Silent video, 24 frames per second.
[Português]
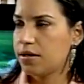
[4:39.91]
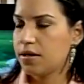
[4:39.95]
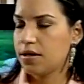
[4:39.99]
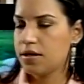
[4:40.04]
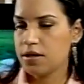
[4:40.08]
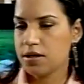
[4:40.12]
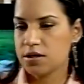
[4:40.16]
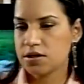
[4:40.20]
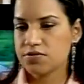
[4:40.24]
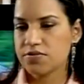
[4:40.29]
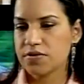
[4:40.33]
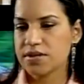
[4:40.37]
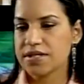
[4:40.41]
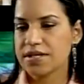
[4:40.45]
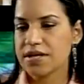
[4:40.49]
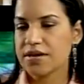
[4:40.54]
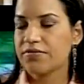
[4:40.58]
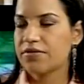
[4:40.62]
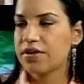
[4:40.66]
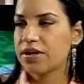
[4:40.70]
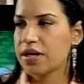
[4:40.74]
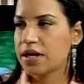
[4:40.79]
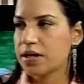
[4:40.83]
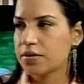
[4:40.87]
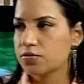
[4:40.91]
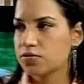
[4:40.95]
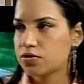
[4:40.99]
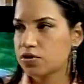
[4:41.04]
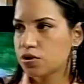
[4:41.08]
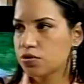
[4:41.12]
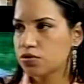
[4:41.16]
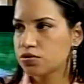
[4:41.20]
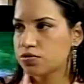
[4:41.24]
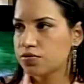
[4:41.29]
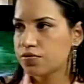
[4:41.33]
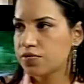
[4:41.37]
Isso vai ser avaliado nos seus
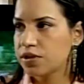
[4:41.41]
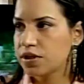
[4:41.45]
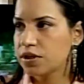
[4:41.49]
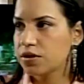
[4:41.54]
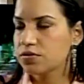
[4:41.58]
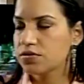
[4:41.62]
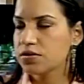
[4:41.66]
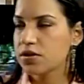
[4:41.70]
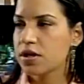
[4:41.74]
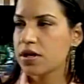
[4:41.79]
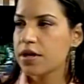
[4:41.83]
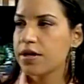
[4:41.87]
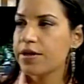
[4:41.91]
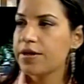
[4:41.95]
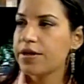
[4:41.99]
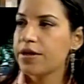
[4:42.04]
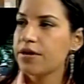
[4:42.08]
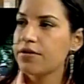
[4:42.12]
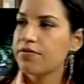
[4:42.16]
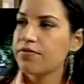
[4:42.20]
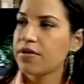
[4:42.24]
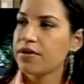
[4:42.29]
filhos e vai